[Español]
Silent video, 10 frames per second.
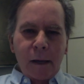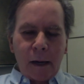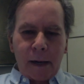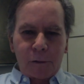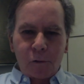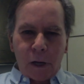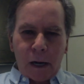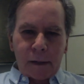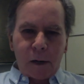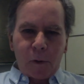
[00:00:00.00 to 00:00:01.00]
a estos
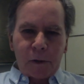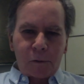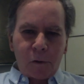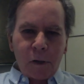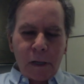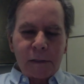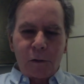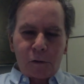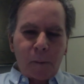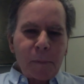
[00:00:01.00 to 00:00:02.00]
jerarcas nuestros,
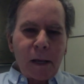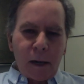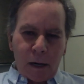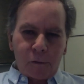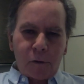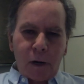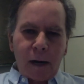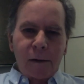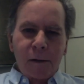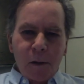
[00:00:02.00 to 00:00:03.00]
sino también la
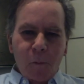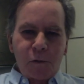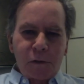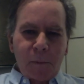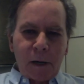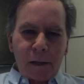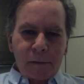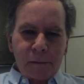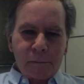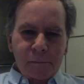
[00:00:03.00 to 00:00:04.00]
nacional. Muchísimas
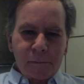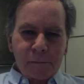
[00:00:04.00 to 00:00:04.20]
gracias.